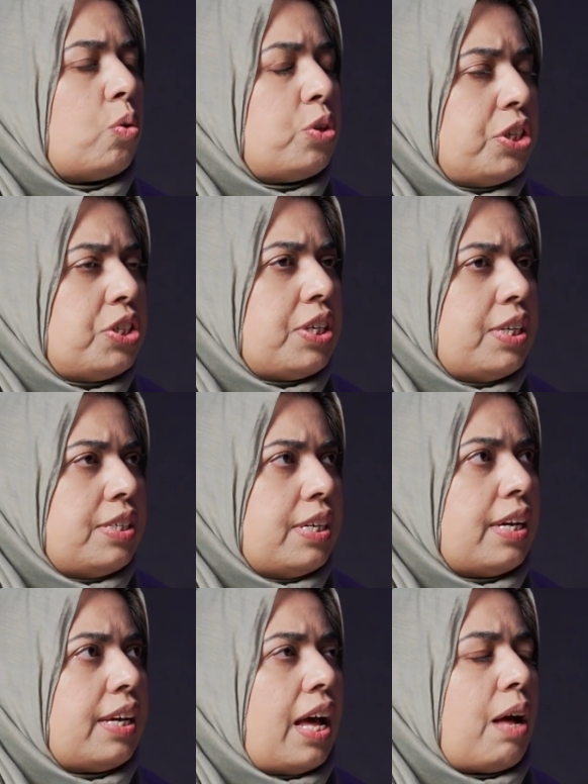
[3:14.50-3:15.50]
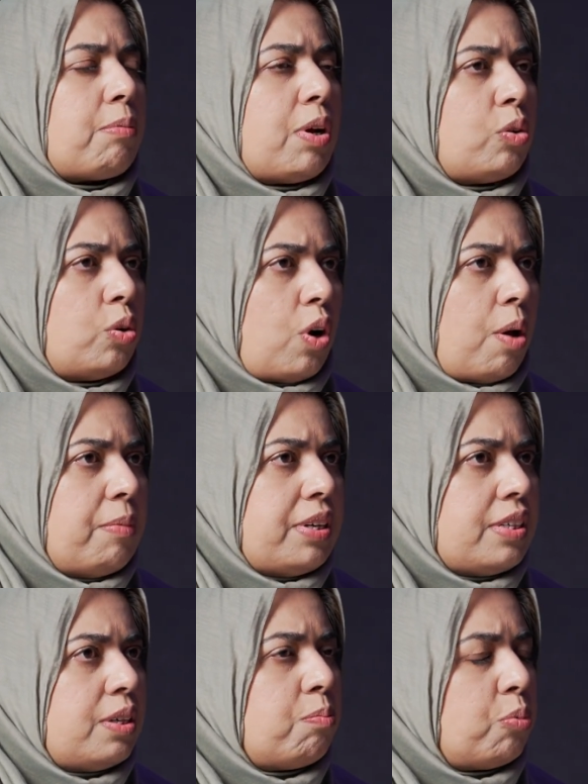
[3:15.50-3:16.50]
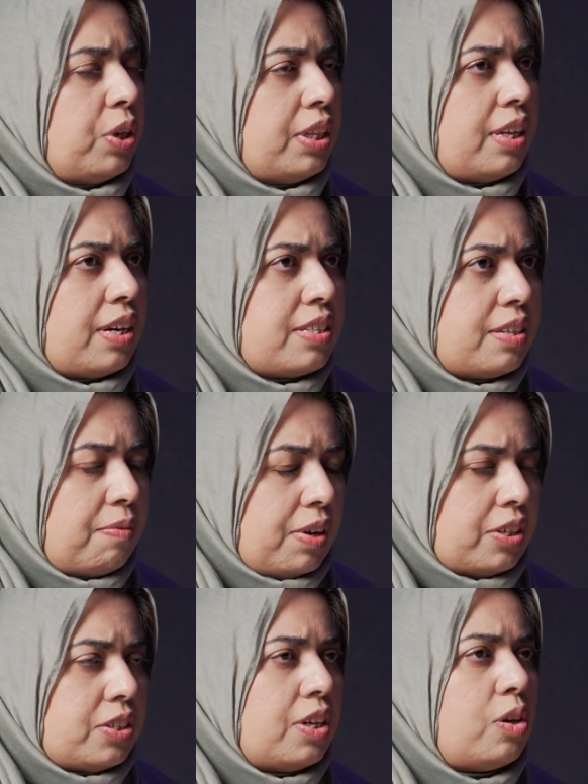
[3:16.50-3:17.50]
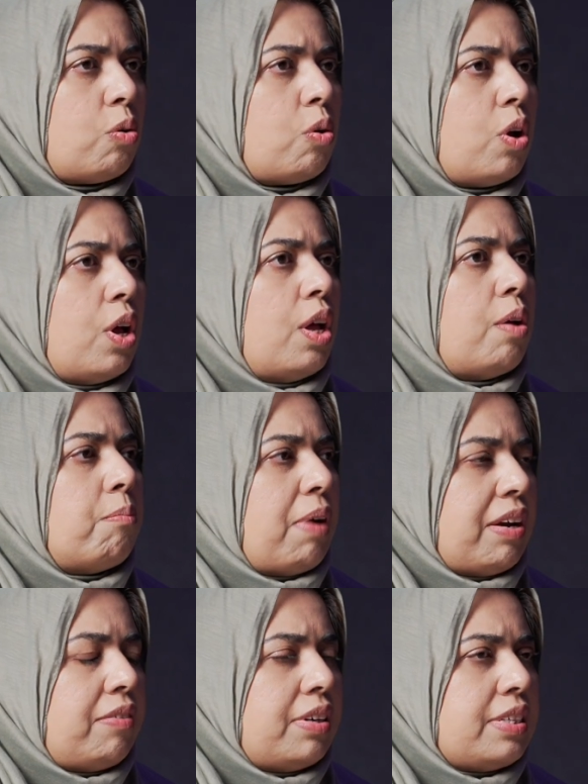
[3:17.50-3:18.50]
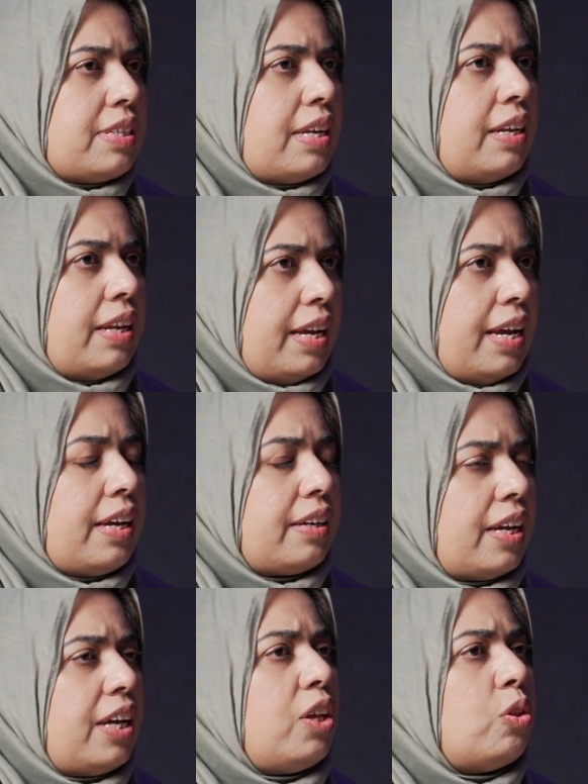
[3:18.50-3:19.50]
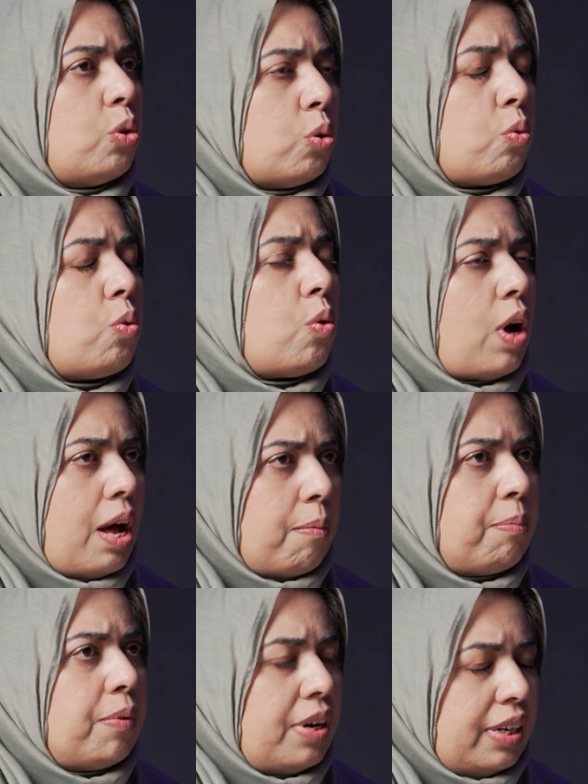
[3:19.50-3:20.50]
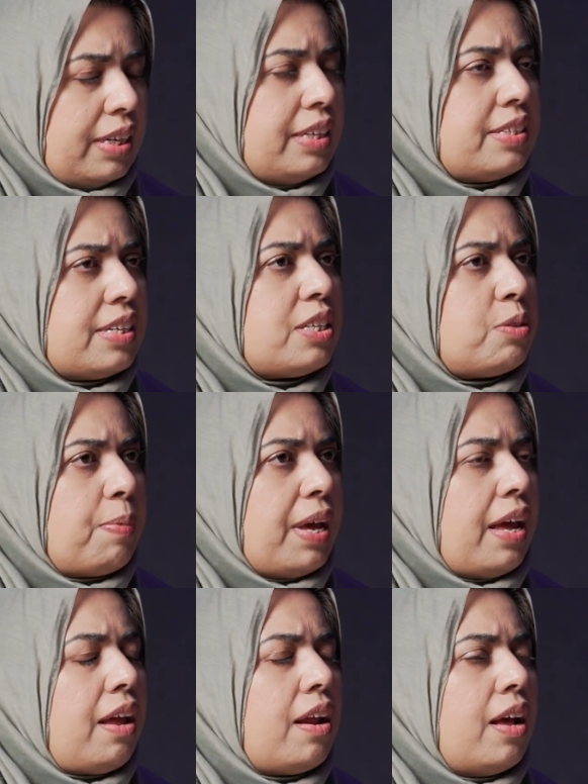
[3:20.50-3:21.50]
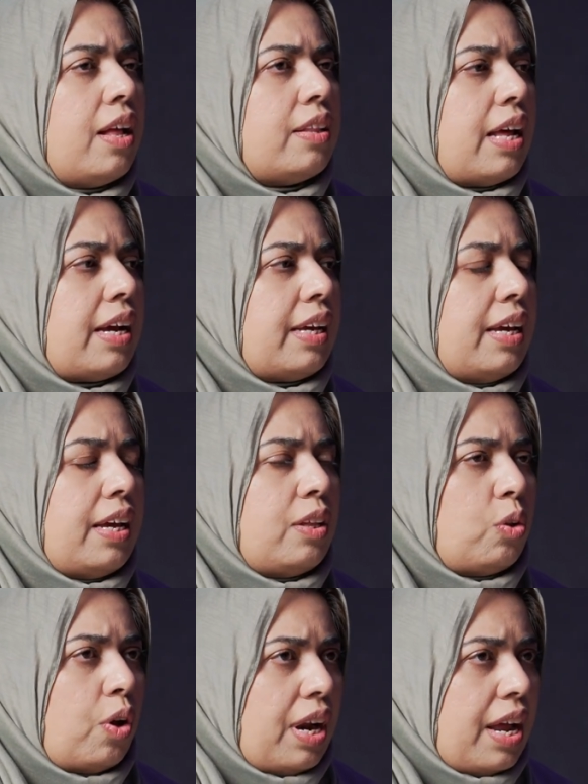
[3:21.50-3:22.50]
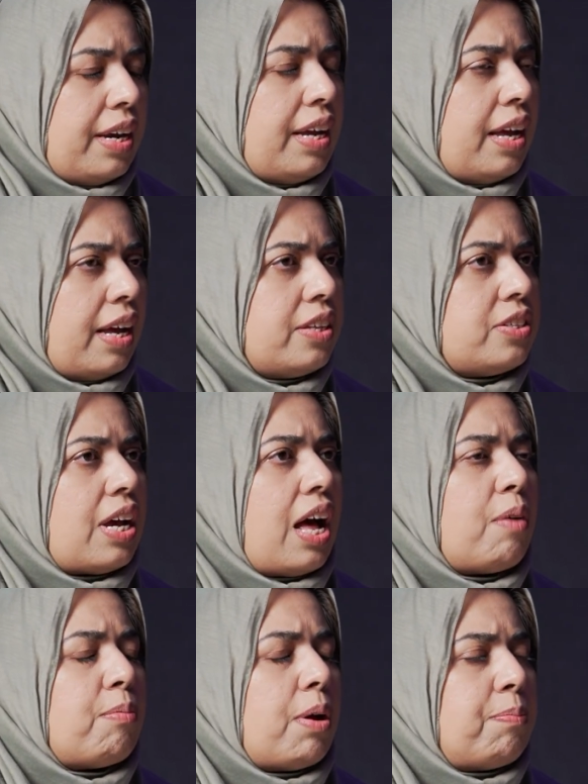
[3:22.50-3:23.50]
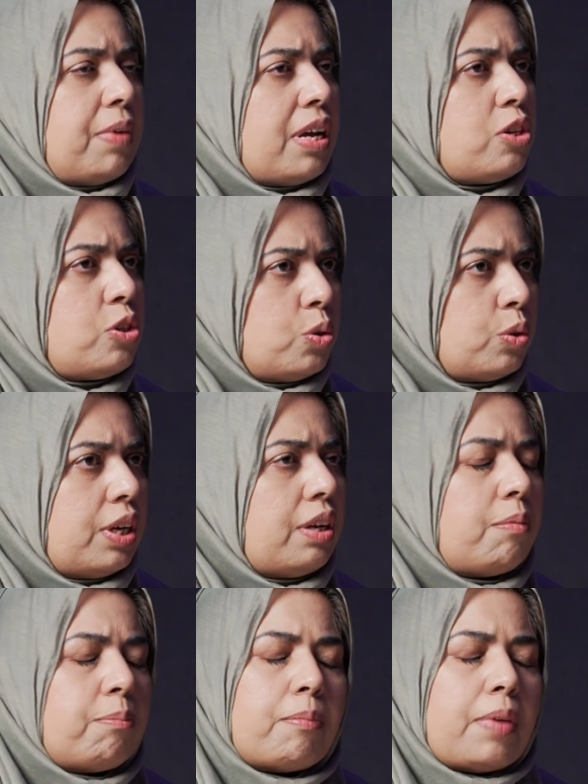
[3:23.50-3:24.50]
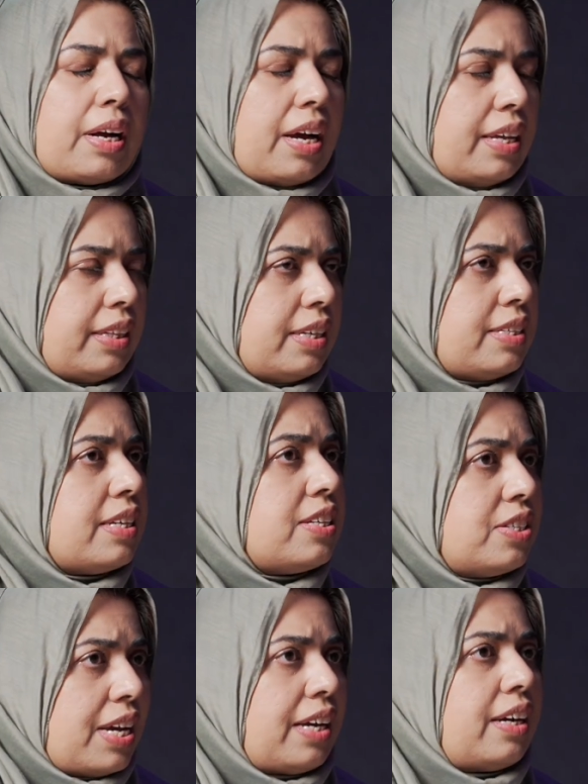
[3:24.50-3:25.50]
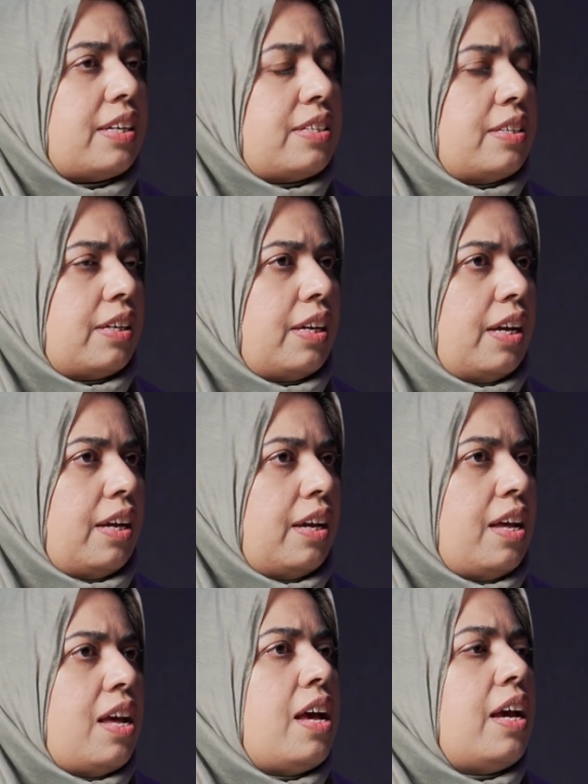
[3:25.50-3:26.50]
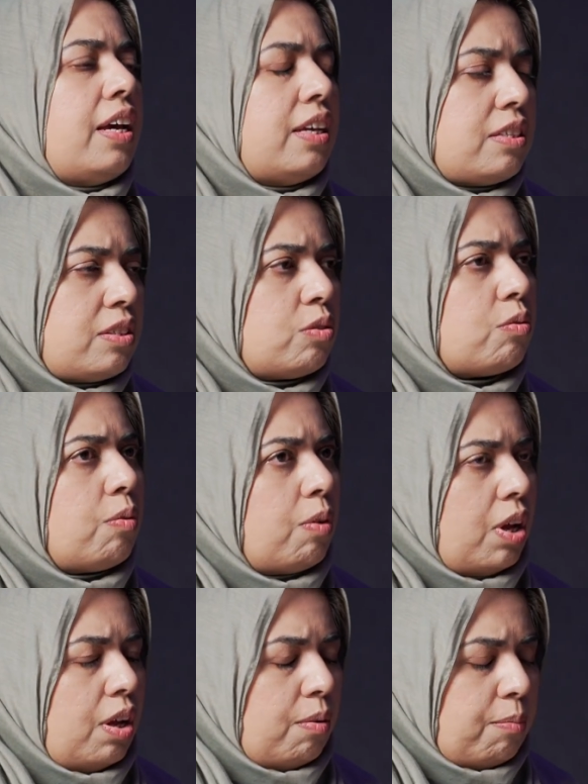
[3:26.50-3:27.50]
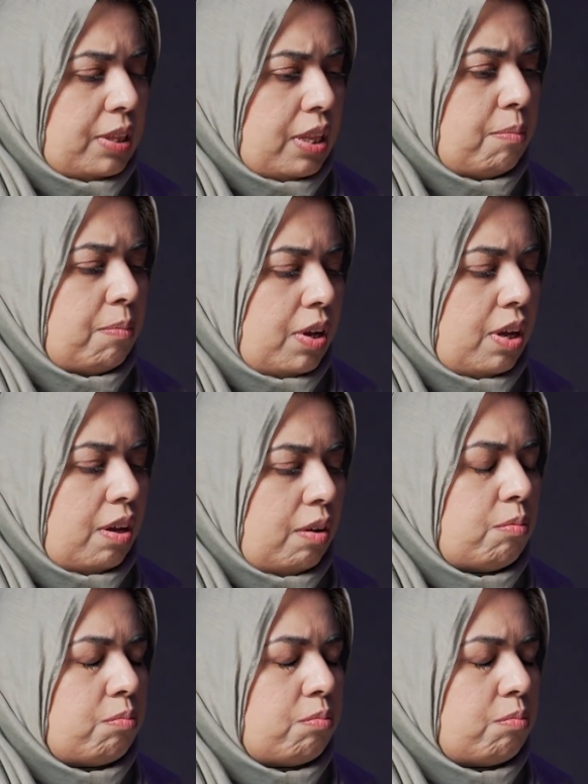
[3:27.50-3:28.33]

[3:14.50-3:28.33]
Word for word: कोशिश कीजिए कि आपका ग्लूकोमीटर पूरी तरह से फंक्शनल हो बैटरी सेल एक नहीं दो आप रख लीजिए स्पेयर ताकि दौरान हज आप अपना शुगर बाकायदगी से चेक कर सकें इस आ, मतलब आ,